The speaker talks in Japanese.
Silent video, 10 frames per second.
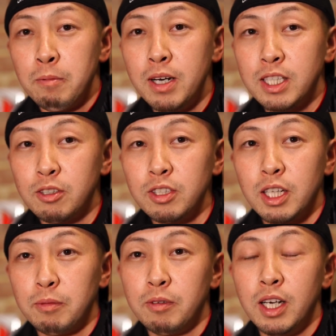まあそういっ
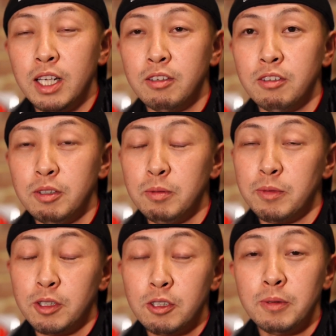たあの意味
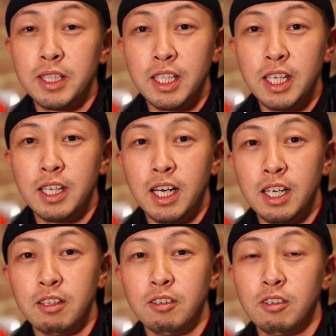も含めてね、
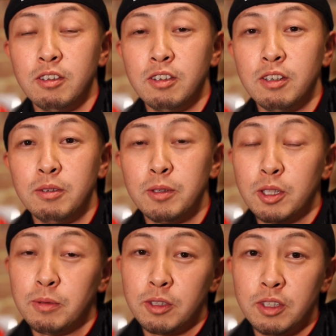あの
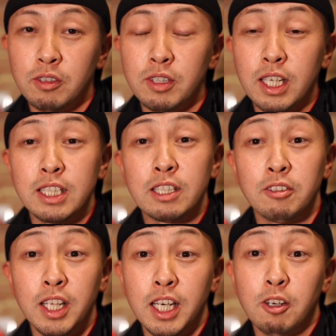もっともっといろんな方
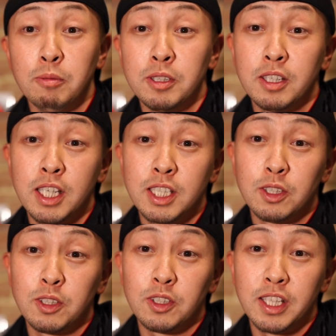とね、
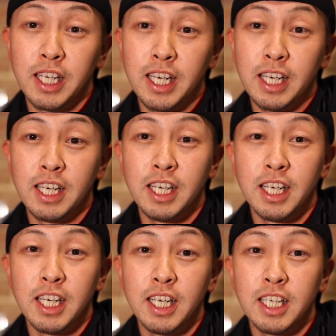コミュニケーションをとって、
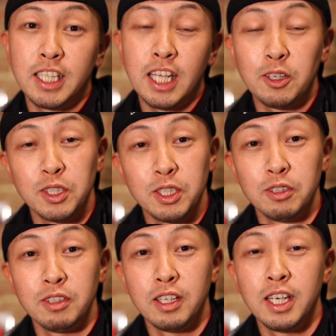えー、楽し
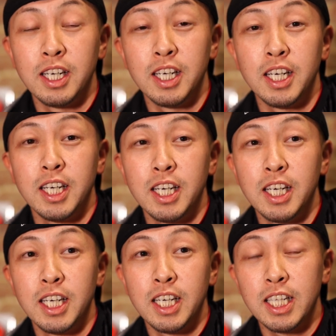く、
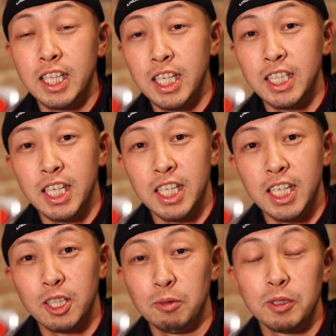えー、やっていきたい
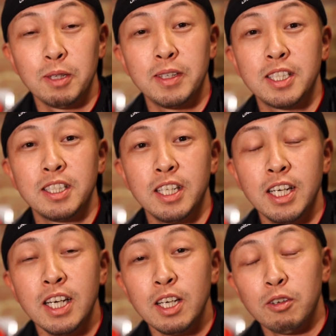なと思ってますんで
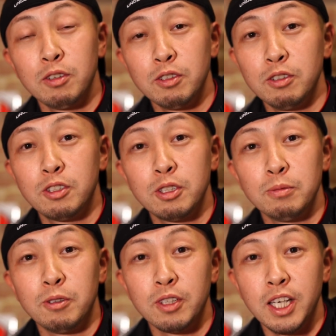ね、この
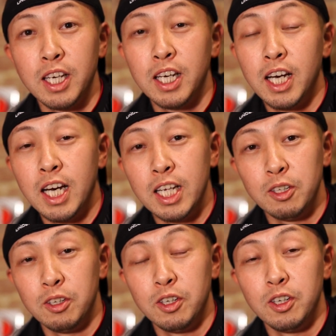YouTube をね、あ
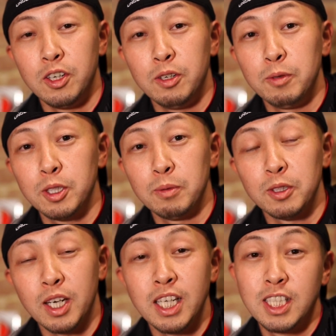のもっと
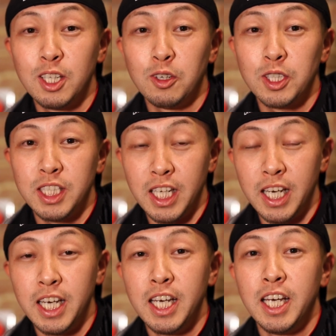もっと活用し
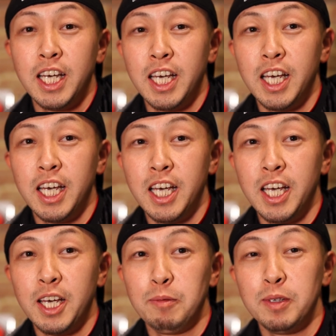て、
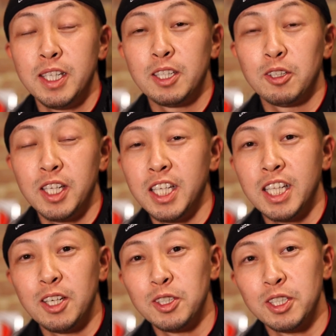えー、みんなとね
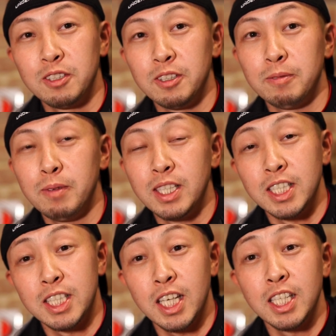楽しくまあ
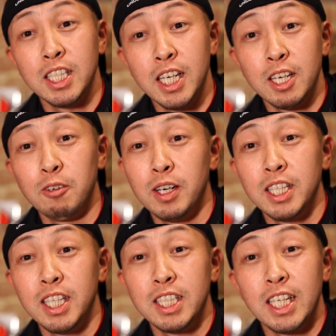実際にねお
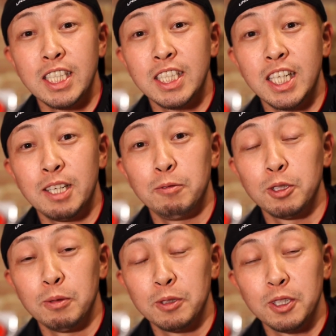会いできたりしたら
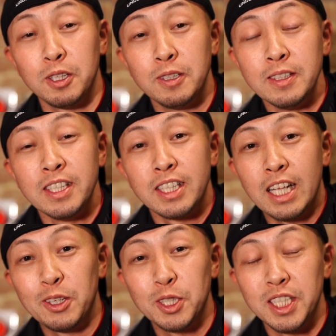もっともっと
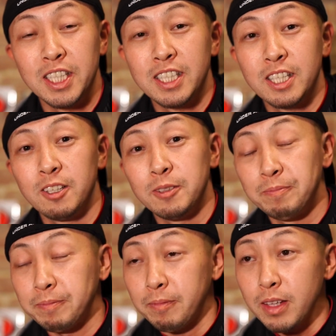楽しいんですけ
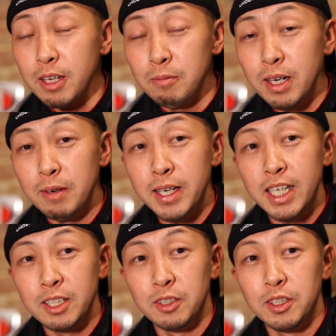どまあま
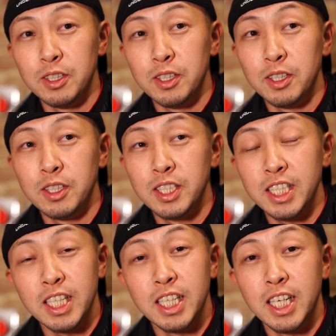ああのー、
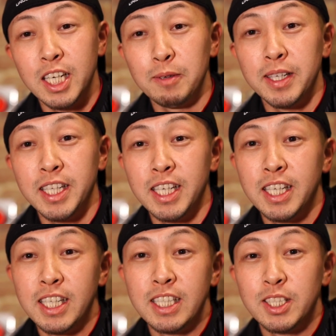時間があれば
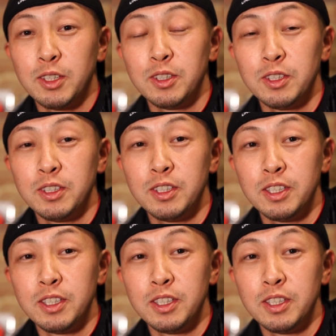ねそういう